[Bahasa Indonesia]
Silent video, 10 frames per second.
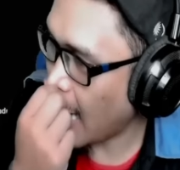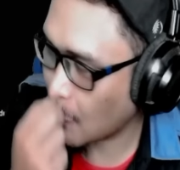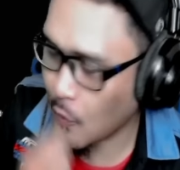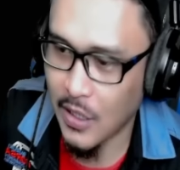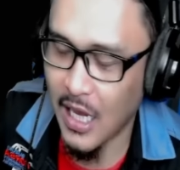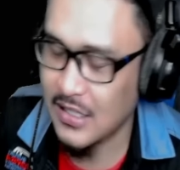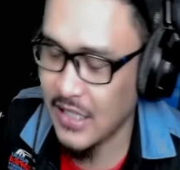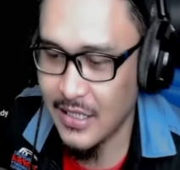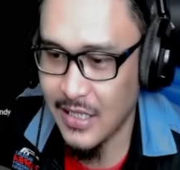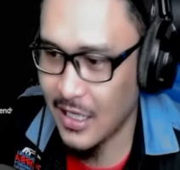Takutlah
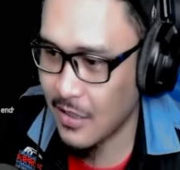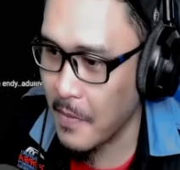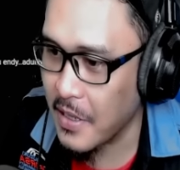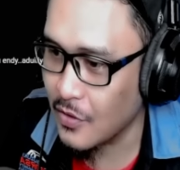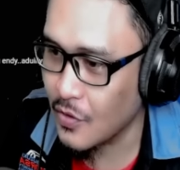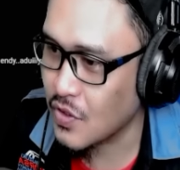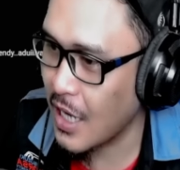saya dari kemarin itu